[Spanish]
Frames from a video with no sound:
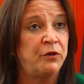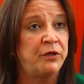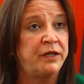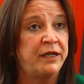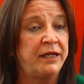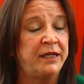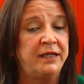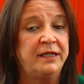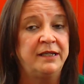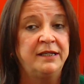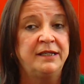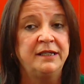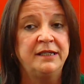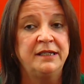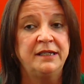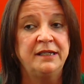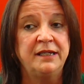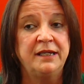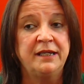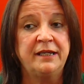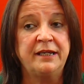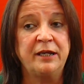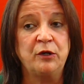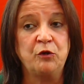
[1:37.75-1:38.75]
que,
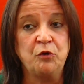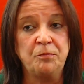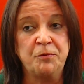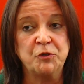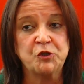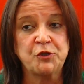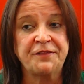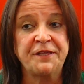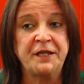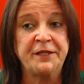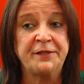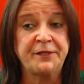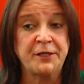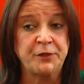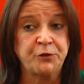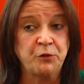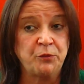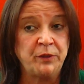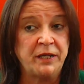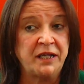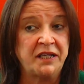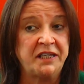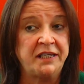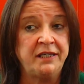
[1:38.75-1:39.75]
el Grupo Socialista
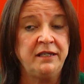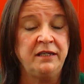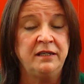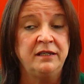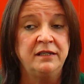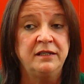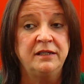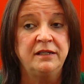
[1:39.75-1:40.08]
estuviera aquí,